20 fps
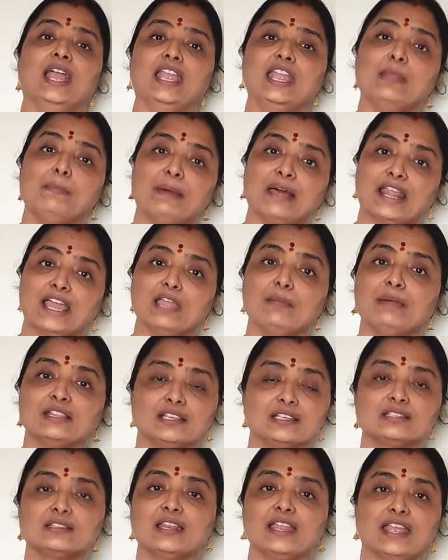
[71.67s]
ఈ పరాయ
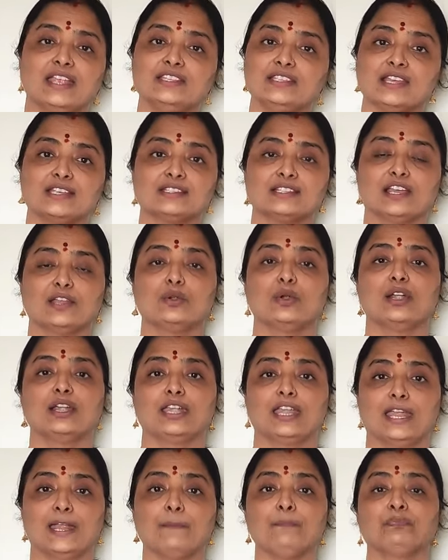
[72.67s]
మతస్థులు ఏం చేస్తారు
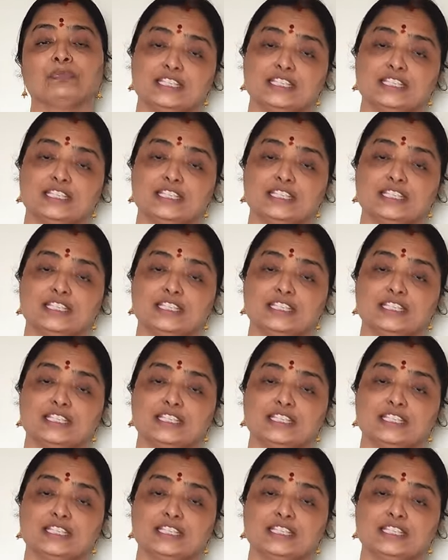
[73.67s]
అంటే